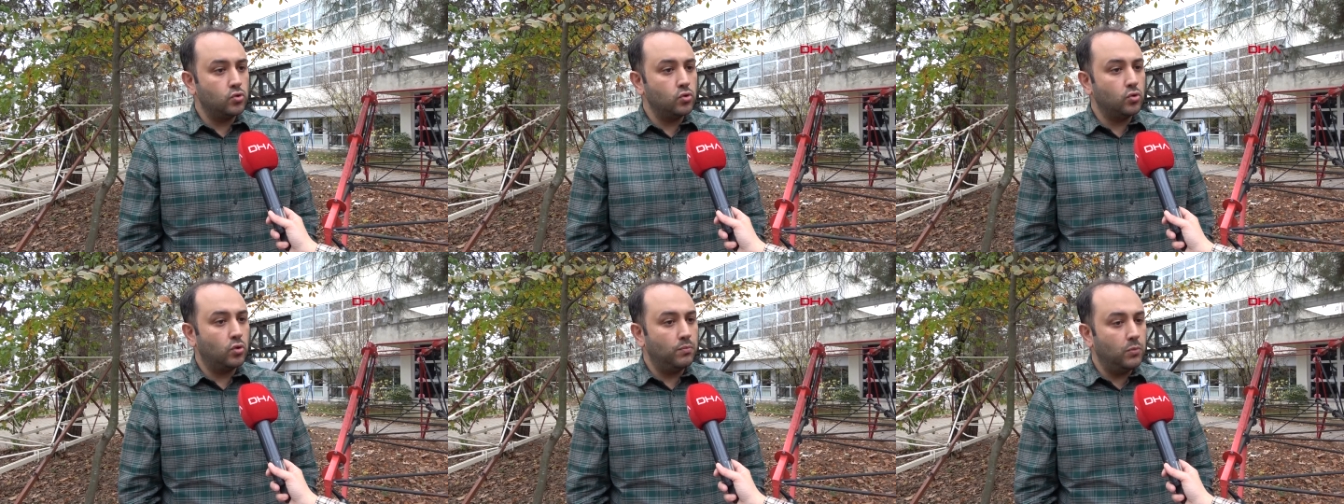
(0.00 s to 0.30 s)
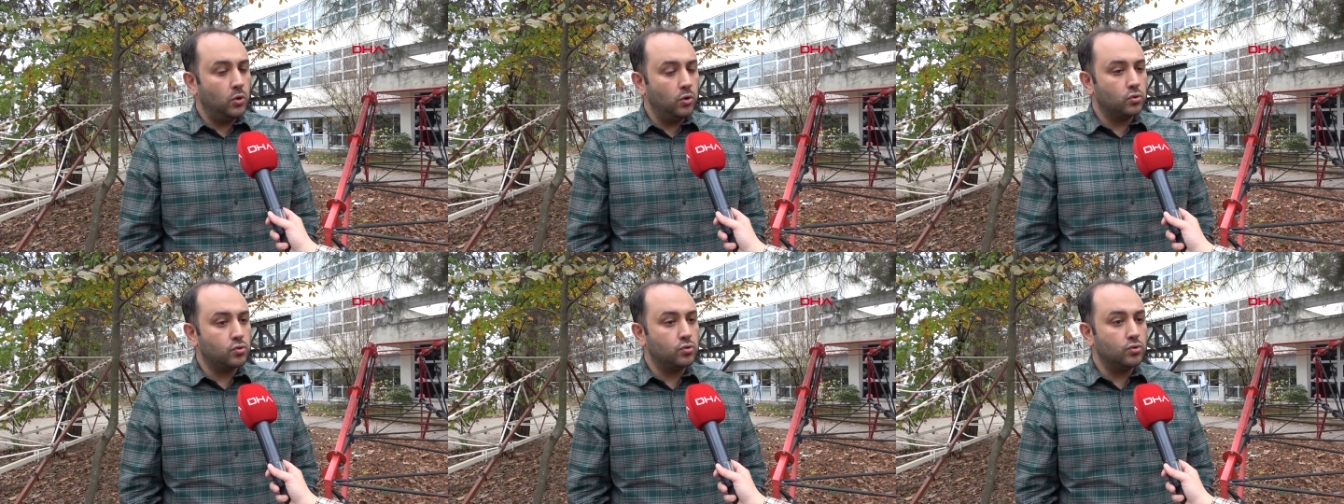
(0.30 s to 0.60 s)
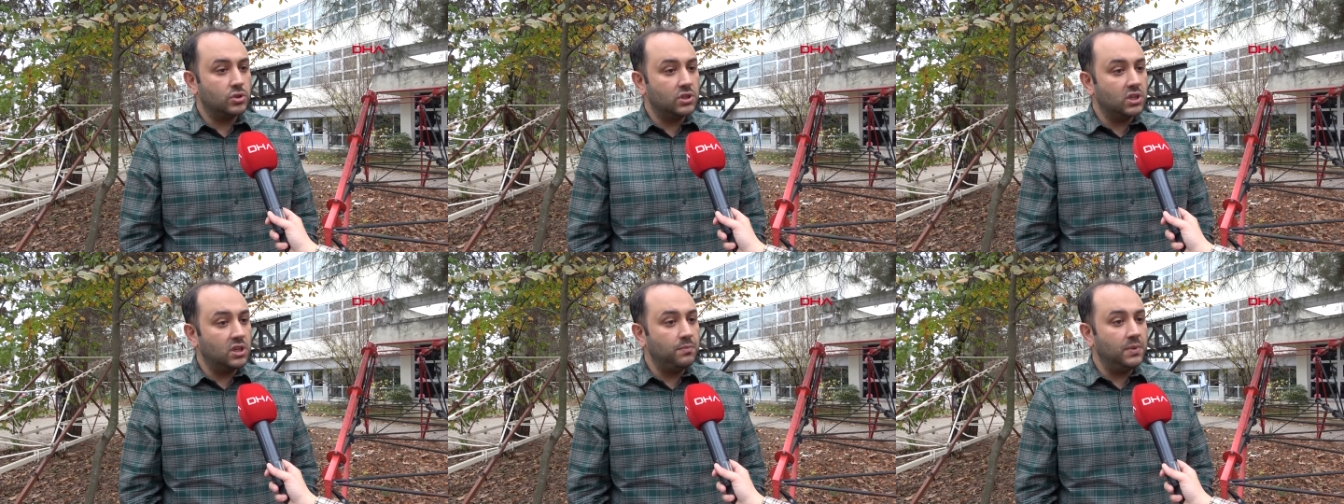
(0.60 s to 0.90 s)
Çünkü
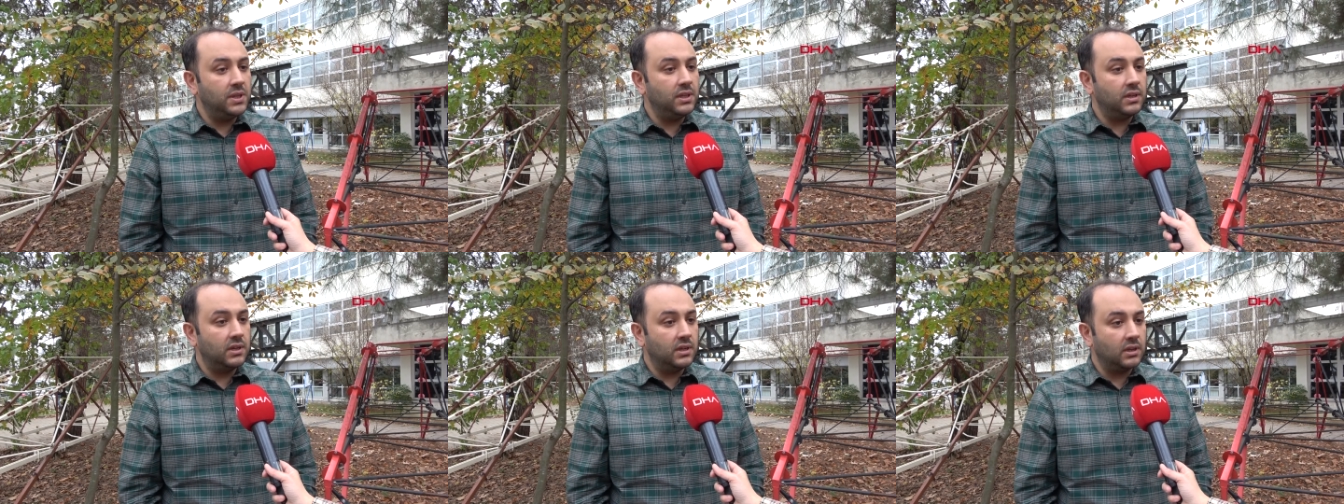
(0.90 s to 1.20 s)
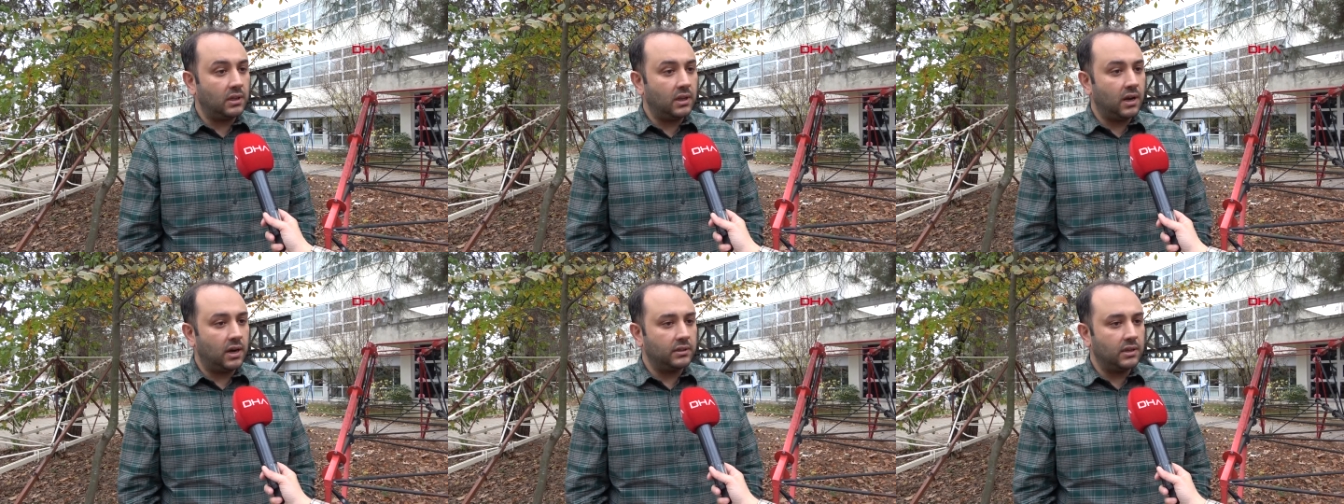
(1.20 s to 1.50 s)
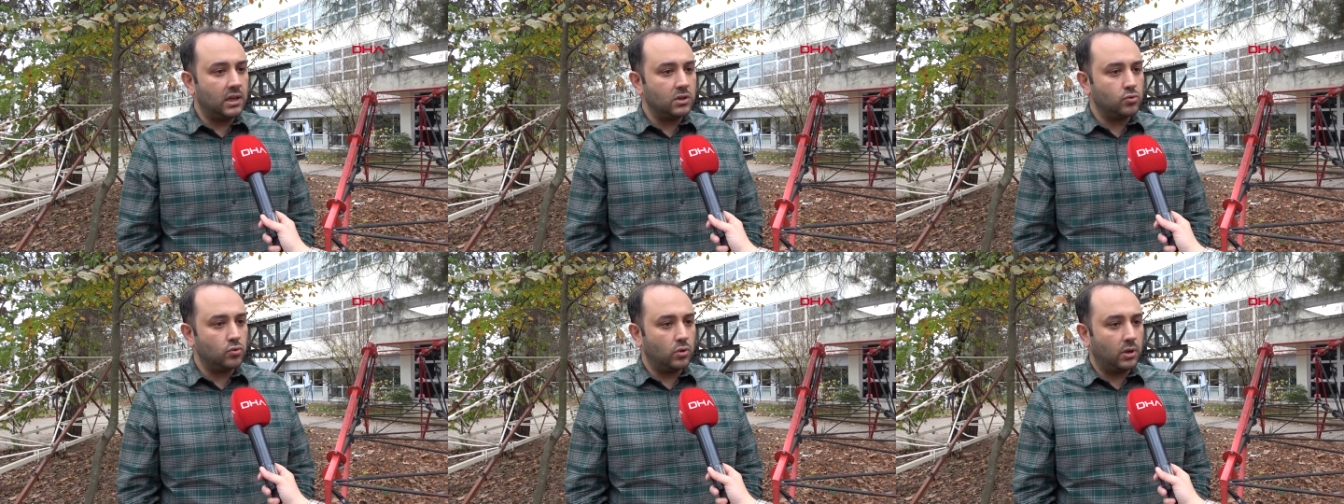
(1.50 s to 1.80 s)
biliyorsunuz 2000'li
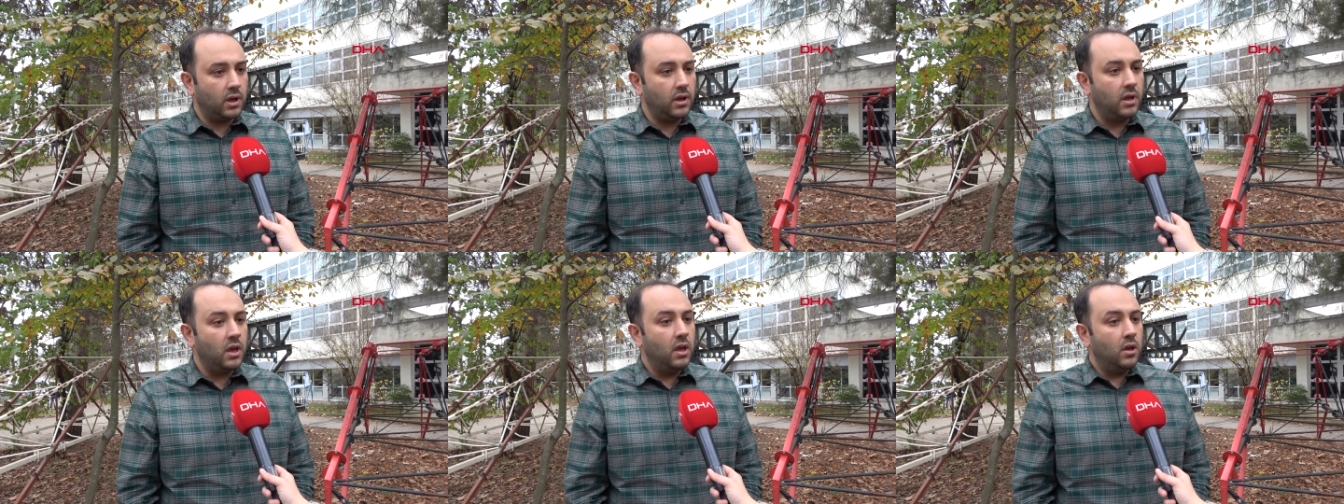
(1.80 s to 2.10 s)
yıllardan sonra